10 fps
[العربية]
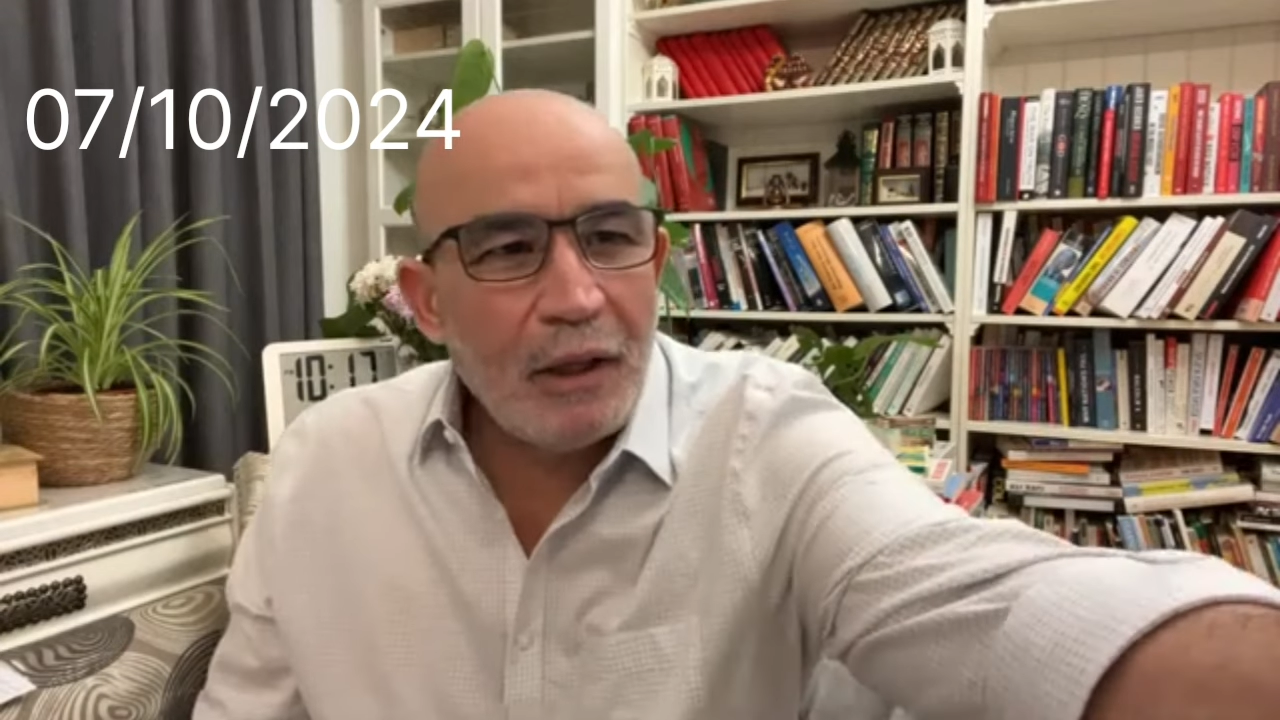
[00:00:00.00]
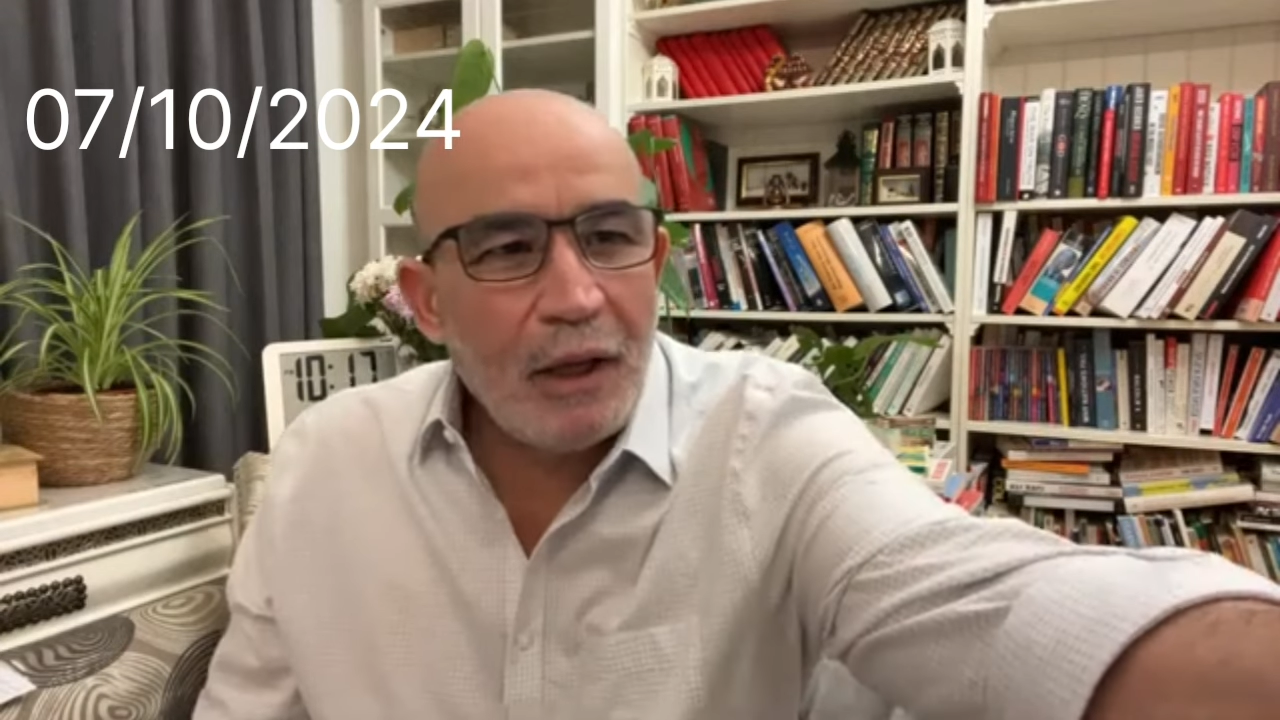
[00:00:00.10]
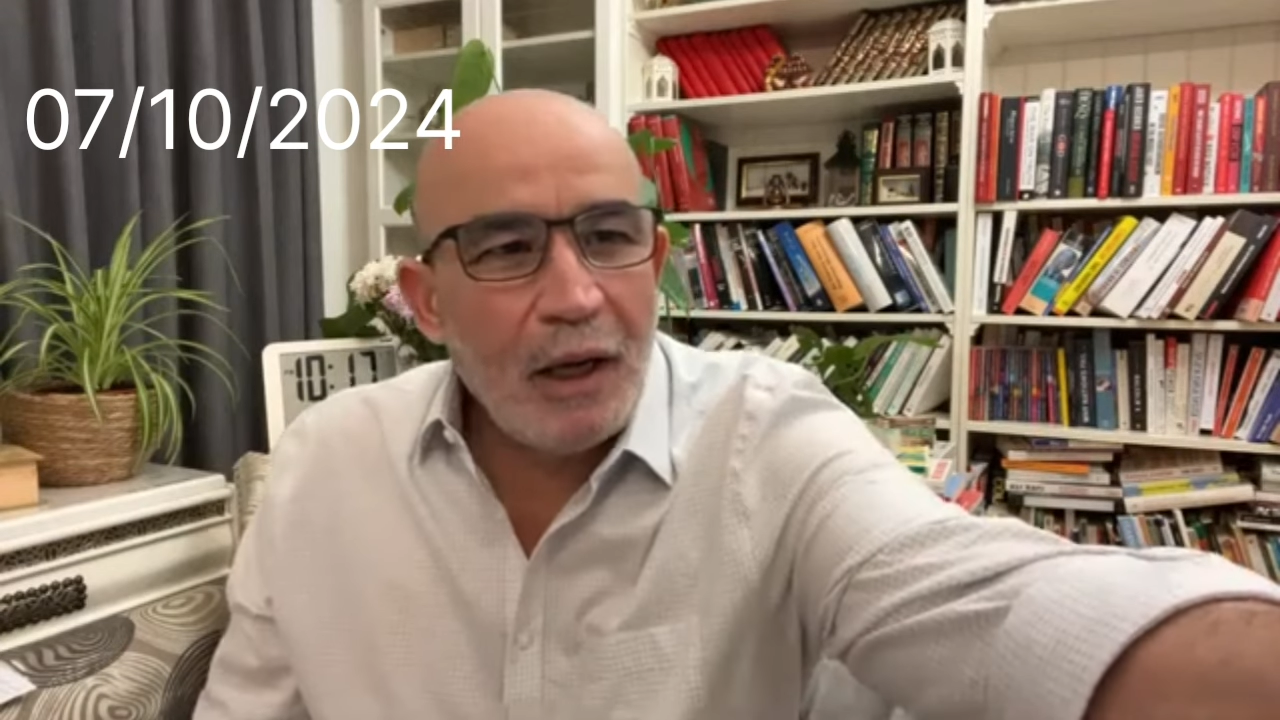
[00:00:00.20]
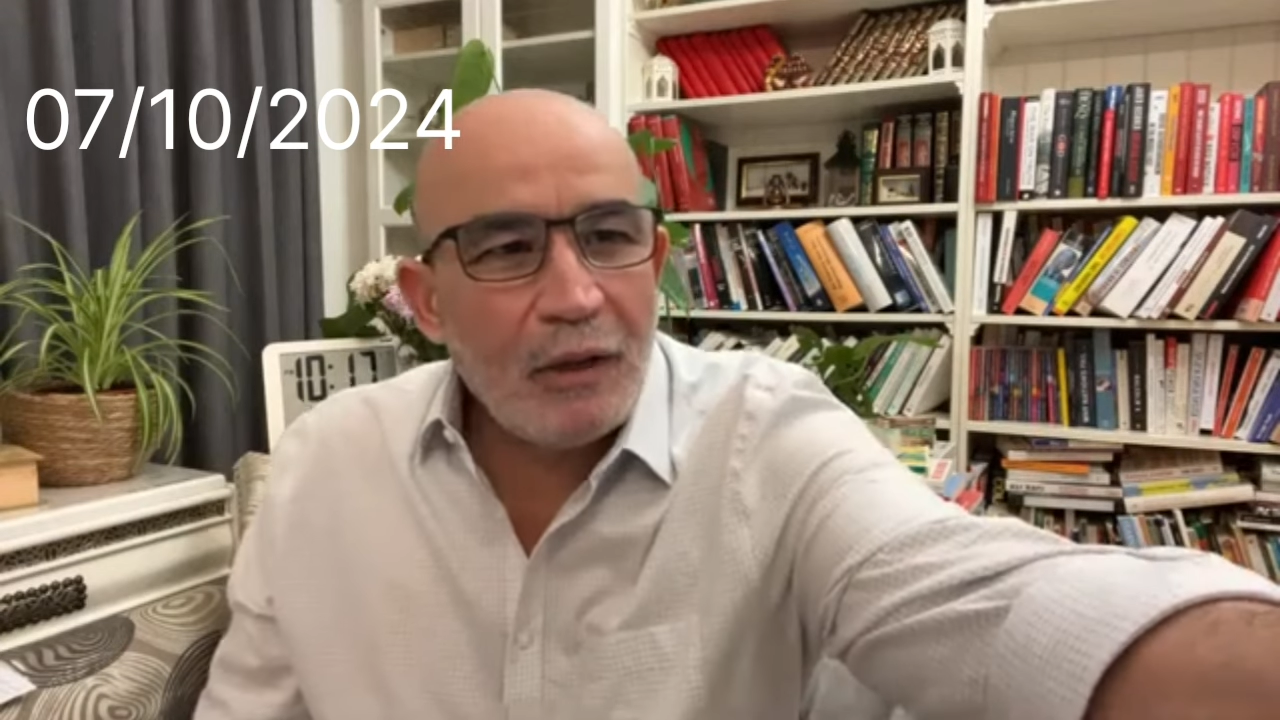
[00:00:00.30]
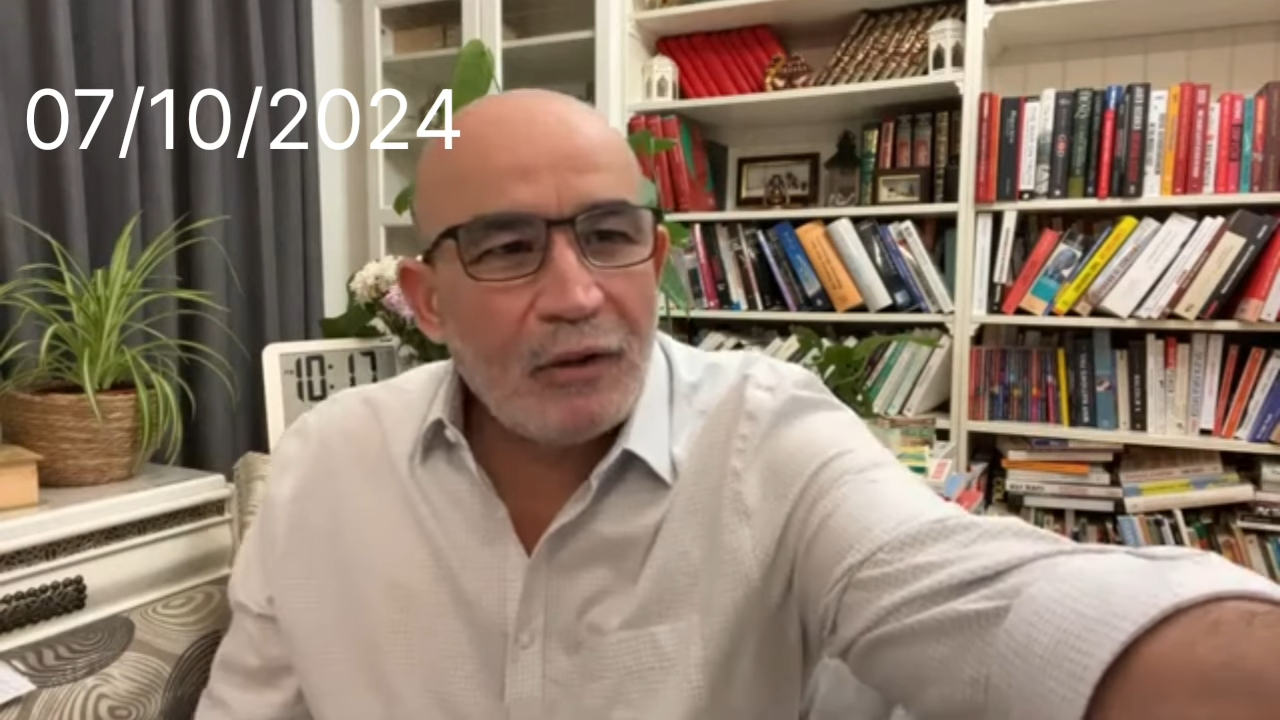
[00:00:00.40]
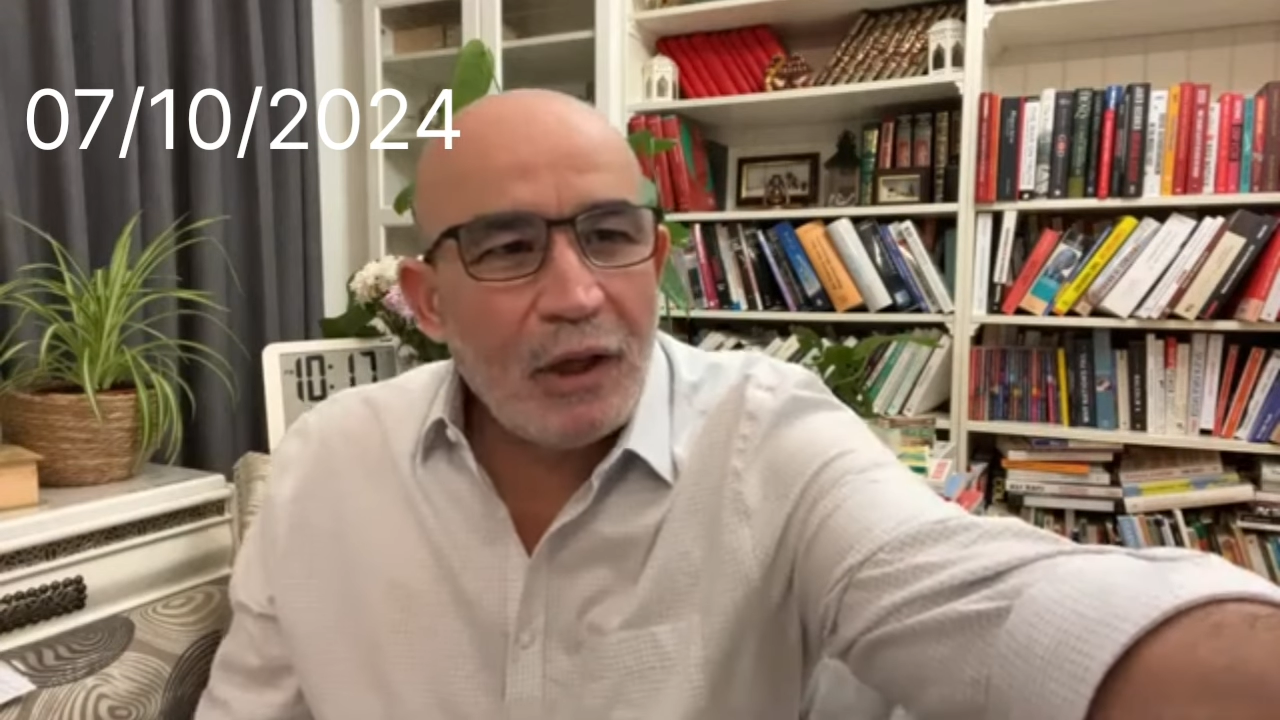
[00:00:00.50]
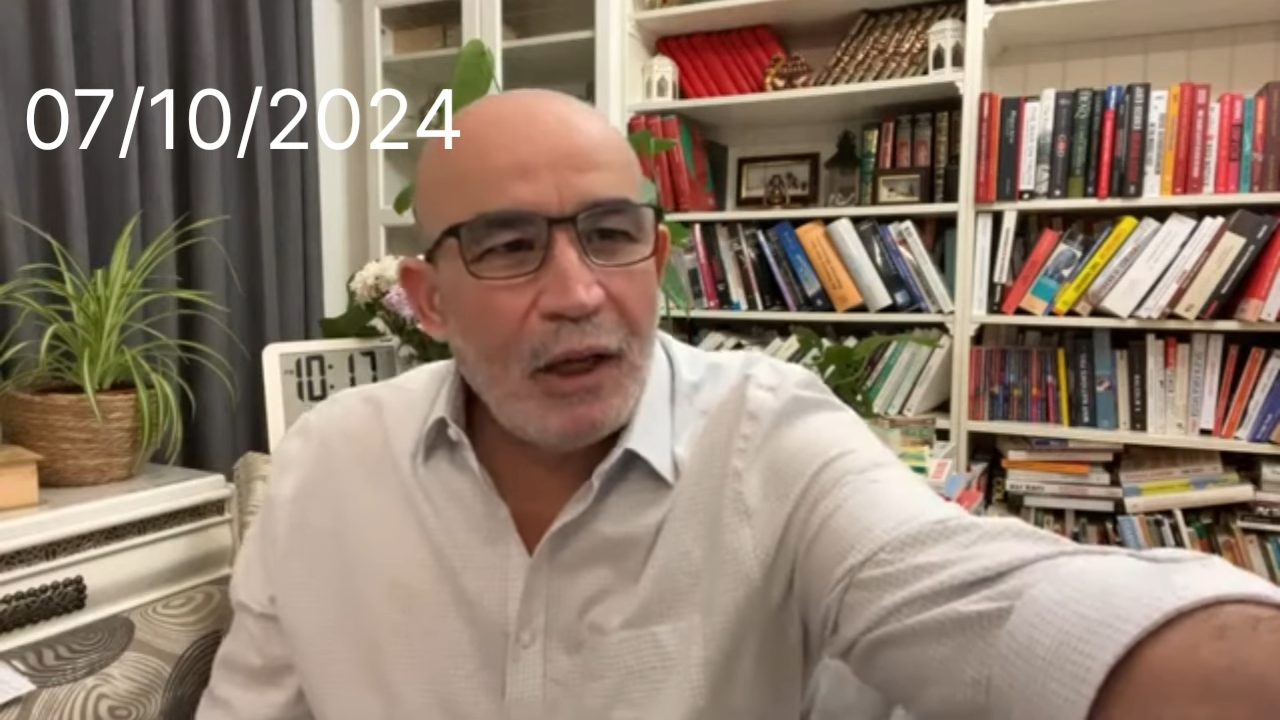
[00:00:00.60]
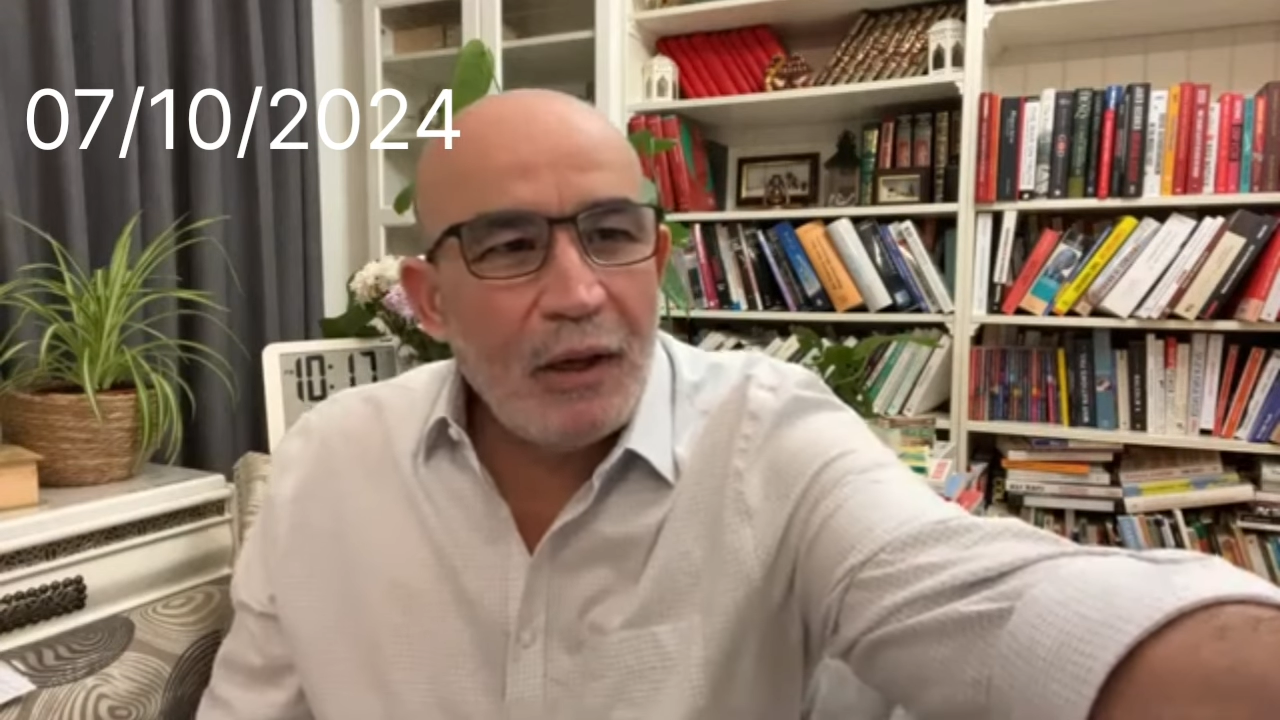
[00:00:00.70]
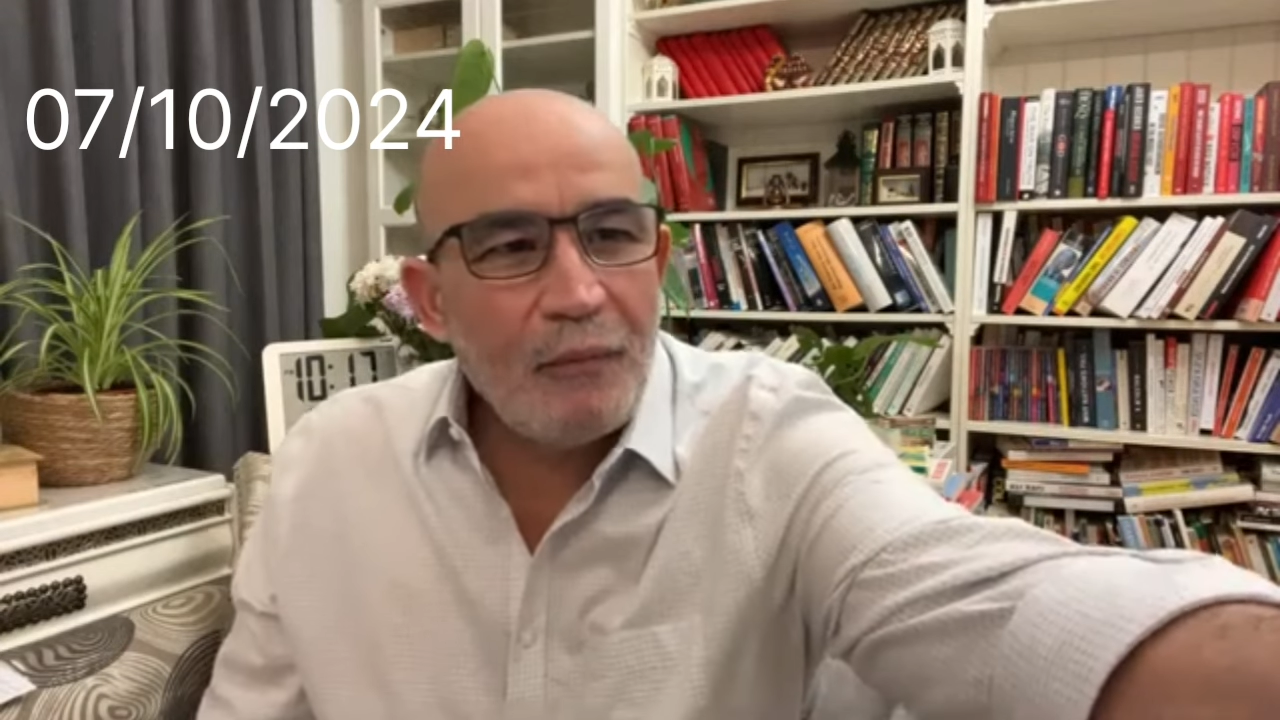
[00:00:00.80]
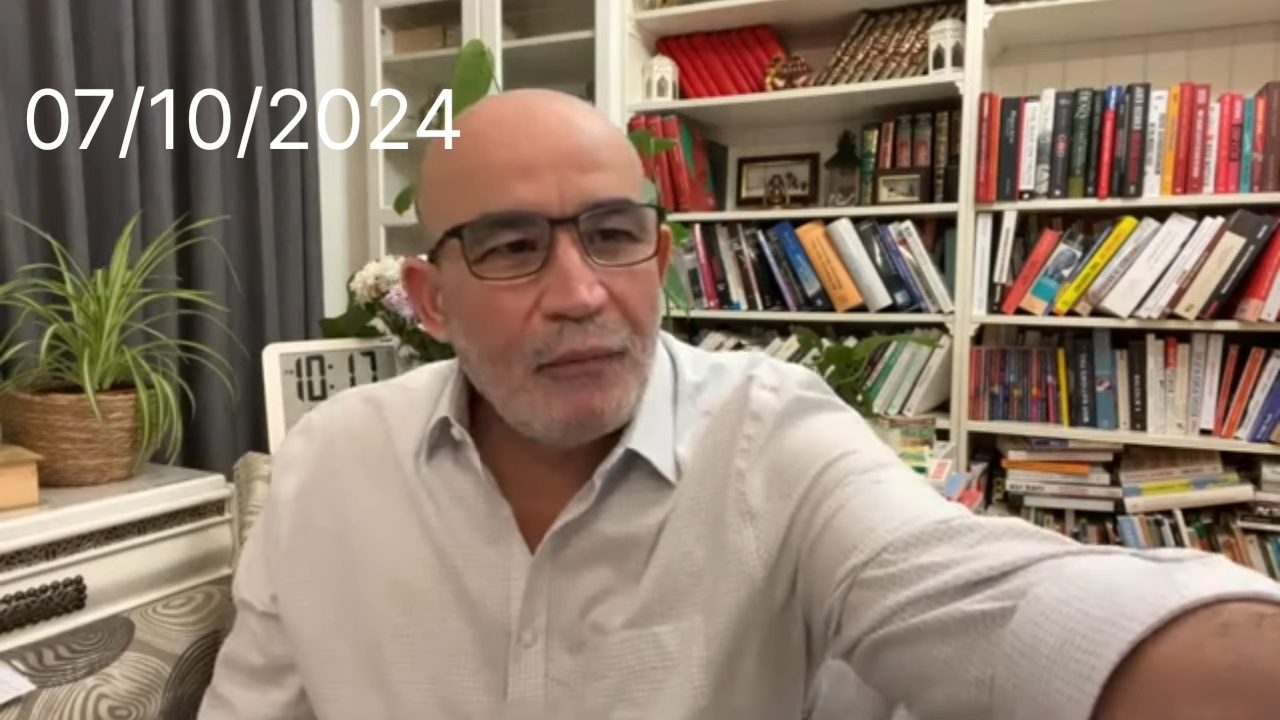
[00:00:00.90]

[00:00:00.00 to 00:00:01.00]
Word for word: الأقصى